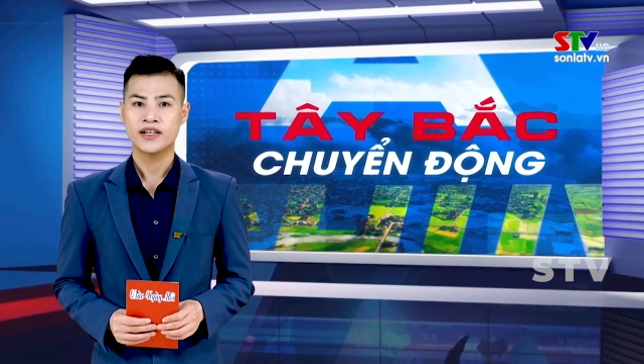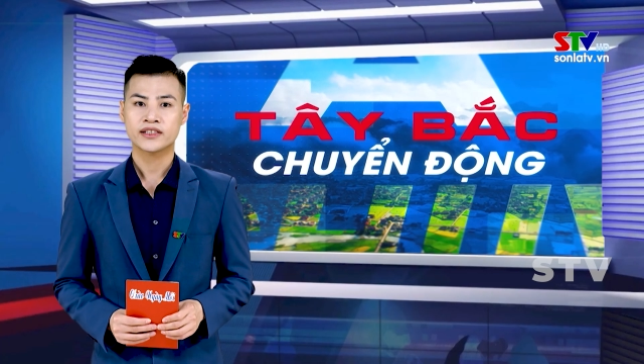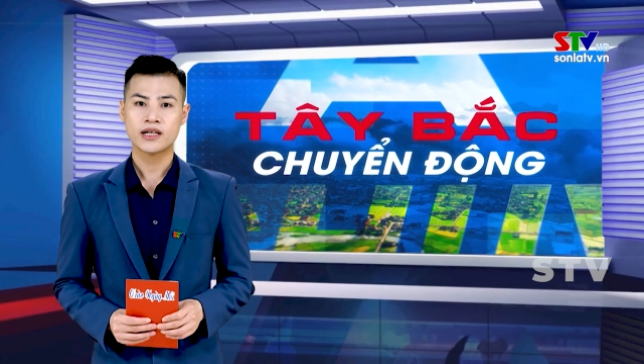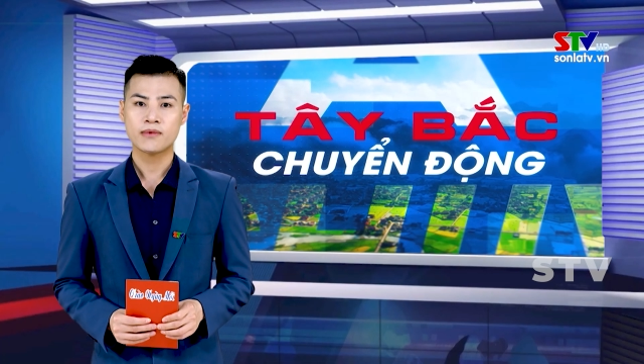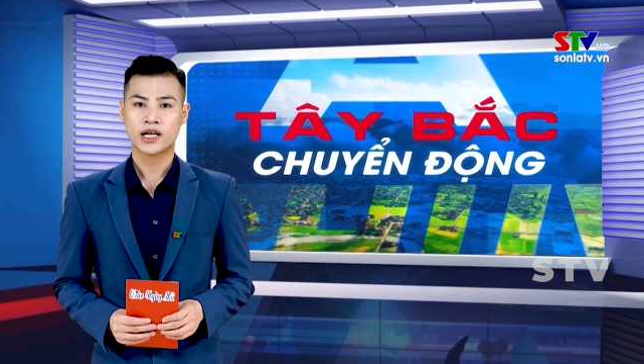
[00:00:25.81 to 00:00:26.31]

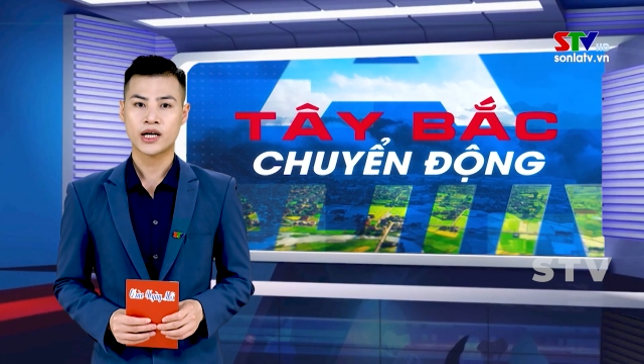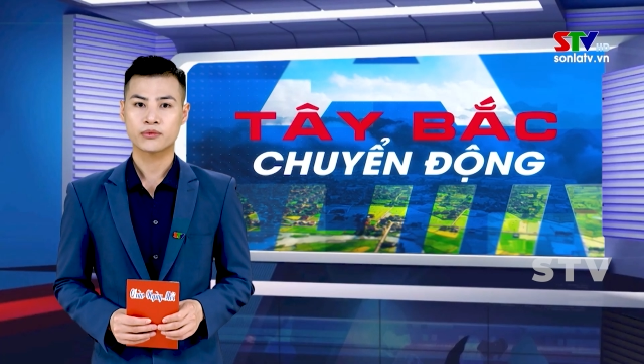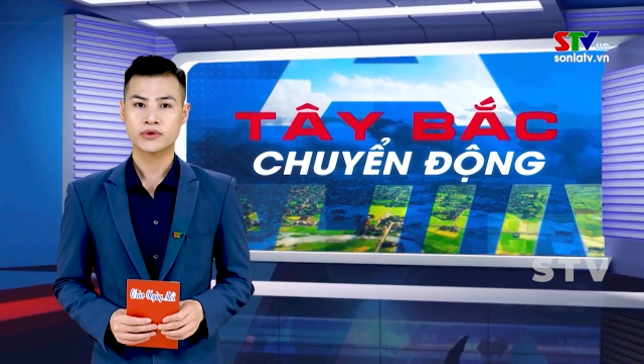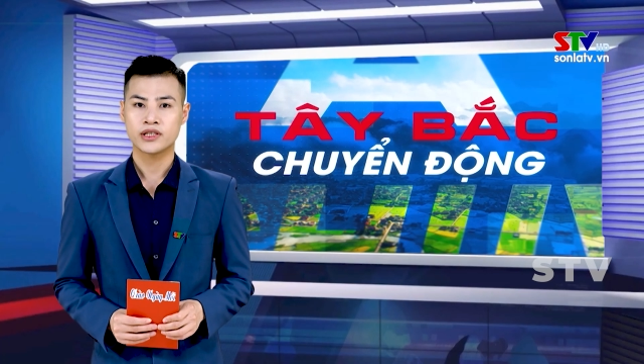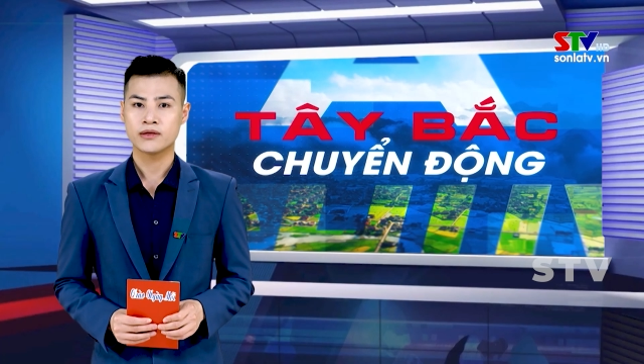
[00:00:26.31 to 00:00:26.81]
các bậc
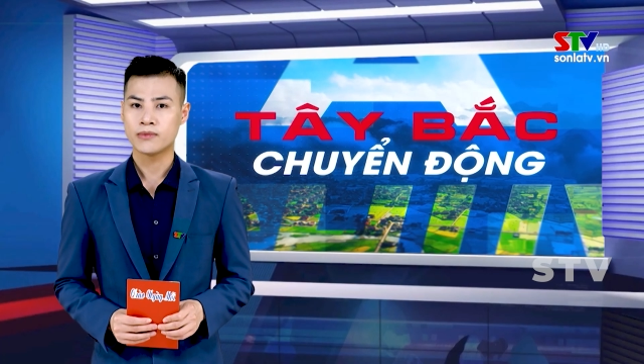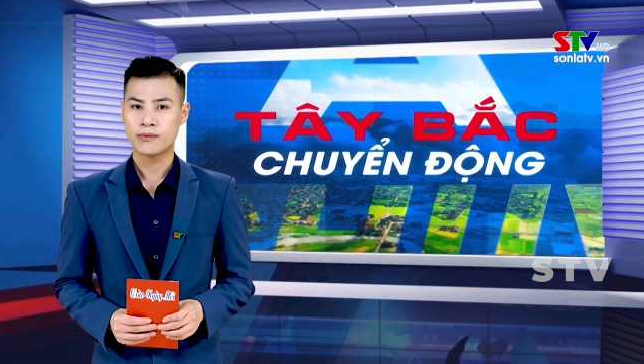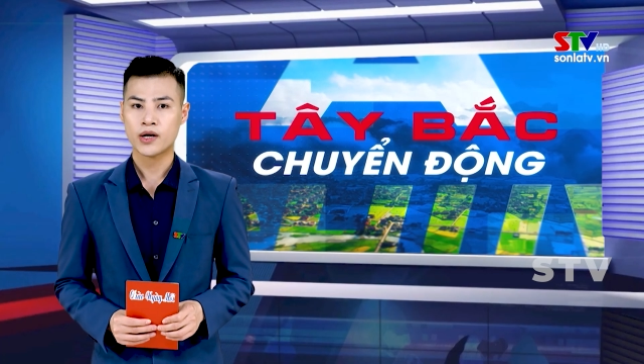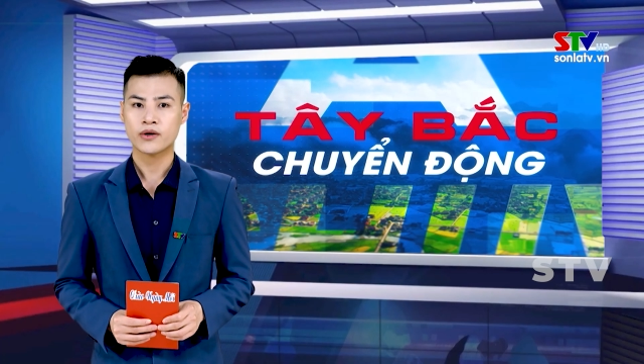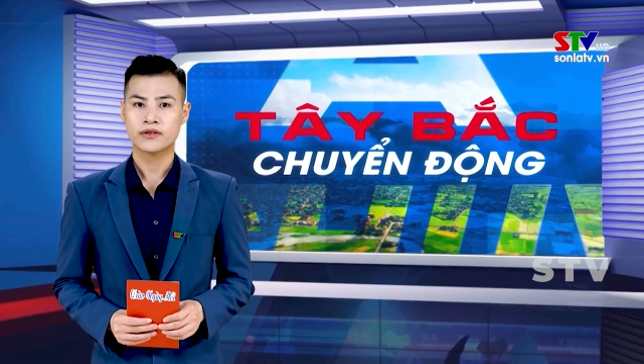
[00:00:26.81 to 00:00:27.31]
học từ
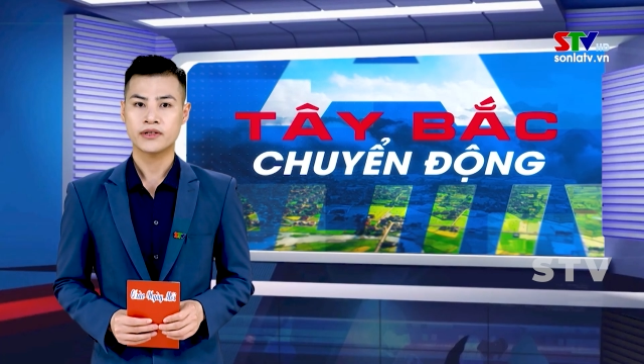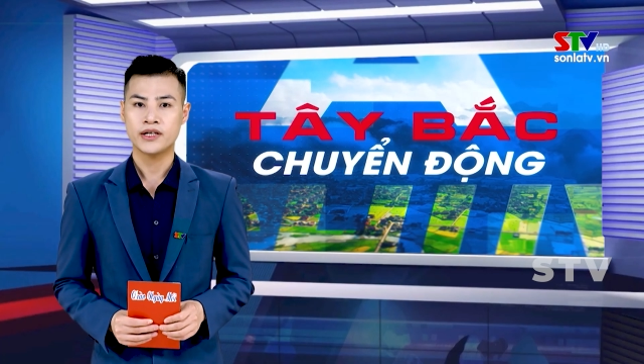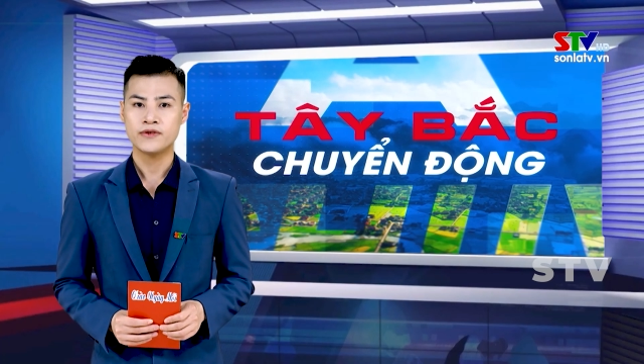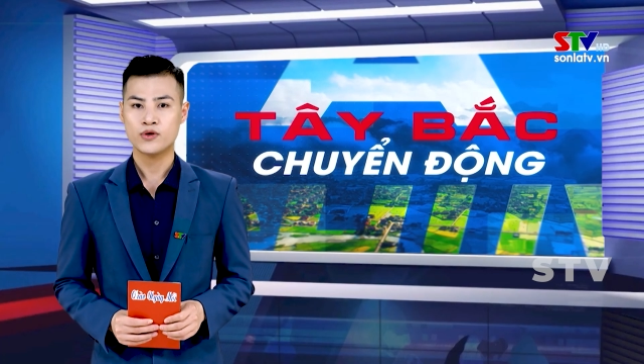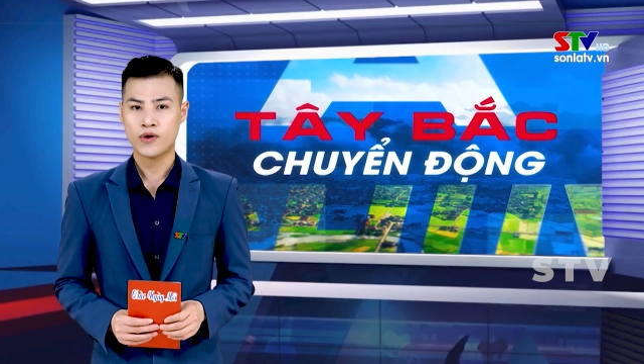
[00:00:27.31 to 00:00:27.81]
mầm non
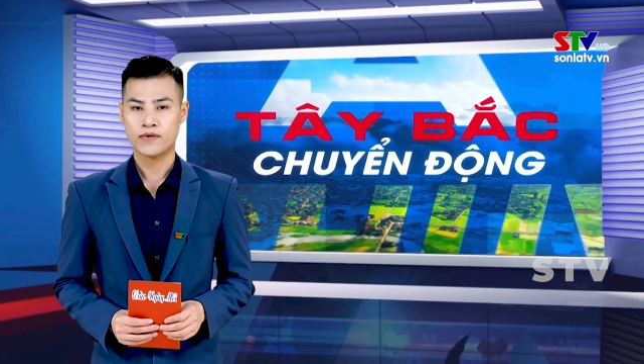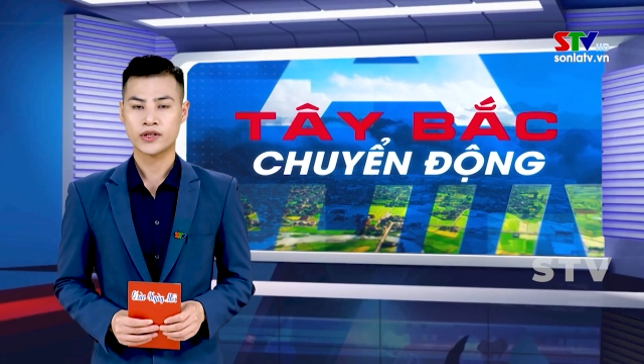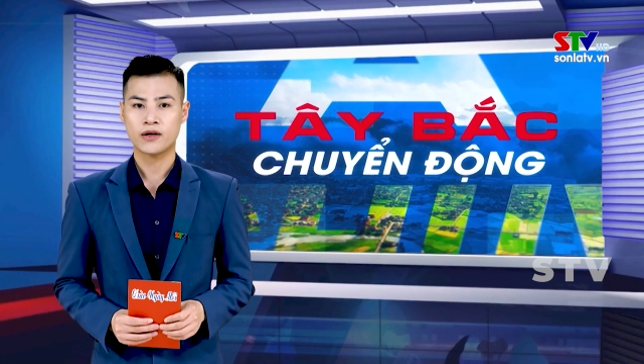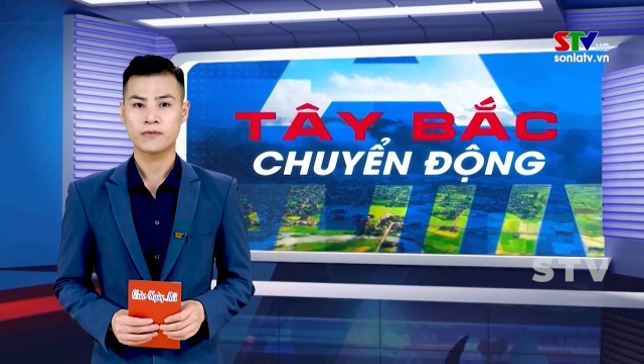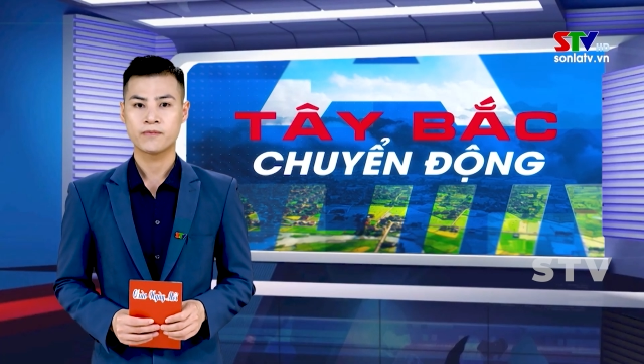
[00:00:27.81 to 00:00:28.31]
đến trung học phổ
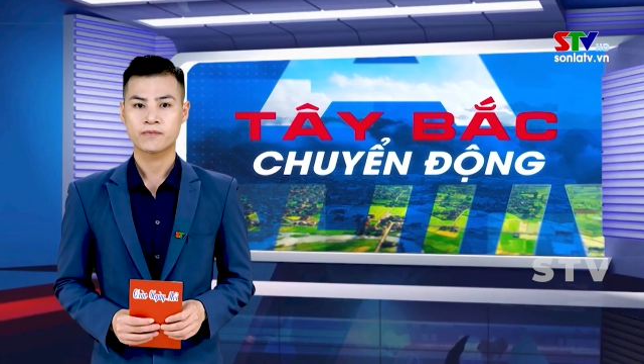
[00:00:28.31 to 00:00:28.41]
thông.